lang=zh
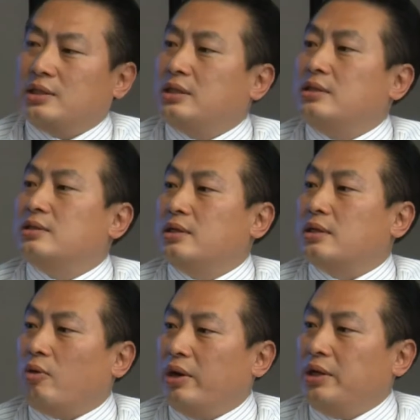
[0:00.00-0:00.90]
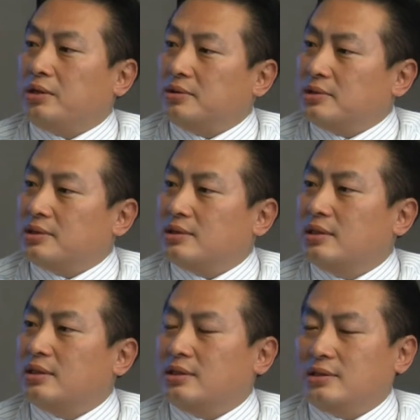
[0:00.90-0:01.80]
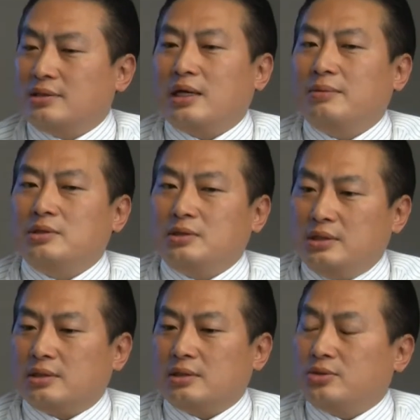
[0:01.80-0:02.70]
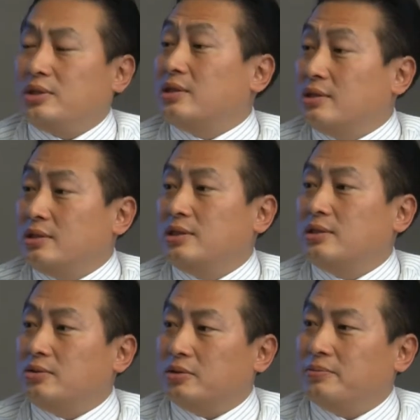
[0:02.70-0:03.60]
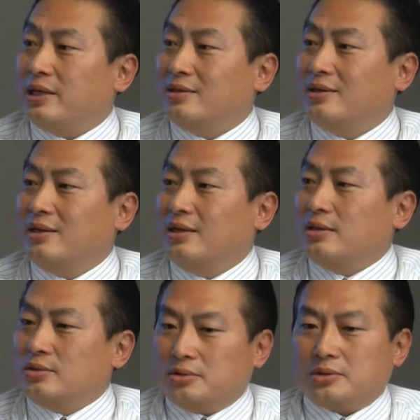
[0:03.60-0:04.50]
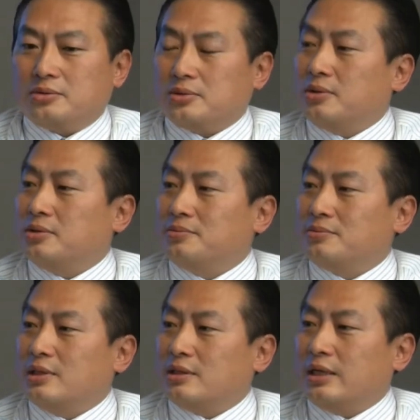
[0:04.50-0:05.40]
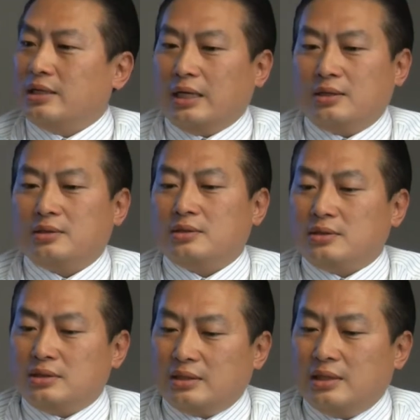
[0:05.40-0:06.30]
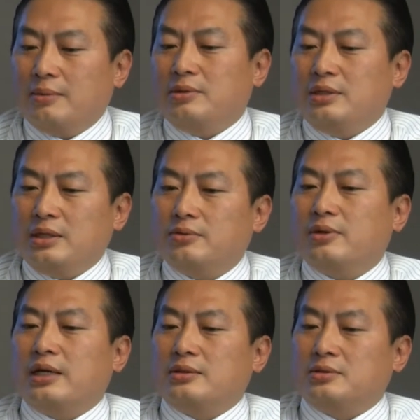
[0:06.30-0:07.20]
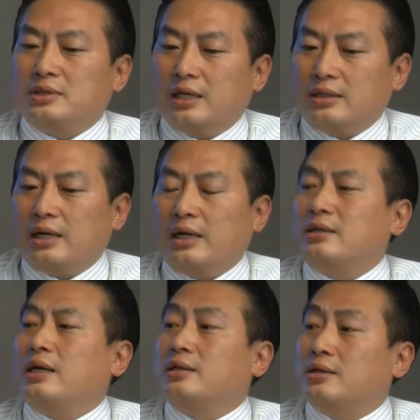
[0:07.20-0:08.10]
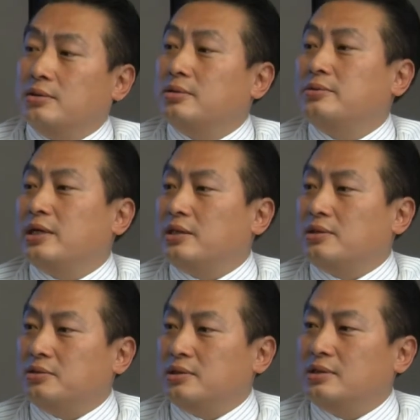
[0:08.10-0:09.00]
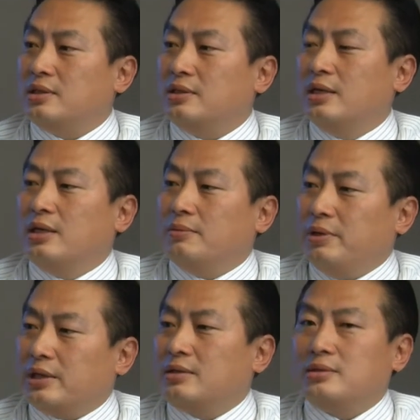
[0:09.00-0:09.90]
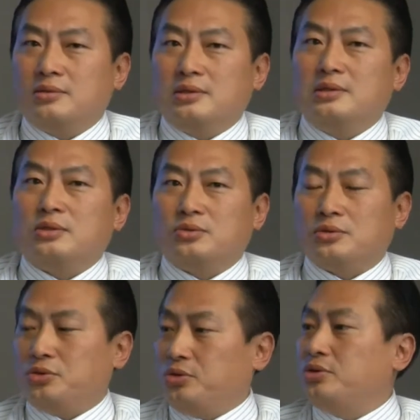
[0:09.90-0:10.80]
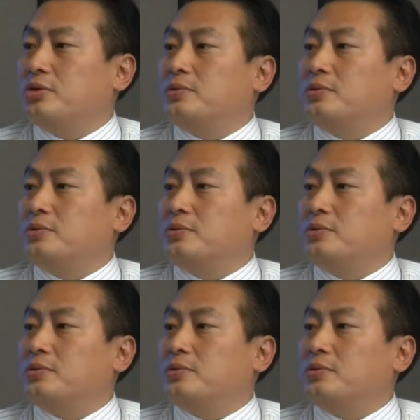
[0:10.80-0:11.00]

呃最最核心的一个管理公司，这是他们几个最核心的伙伴作为股东 OK，然后。他们另外从加拿大还带了很多不一样的投资者，每个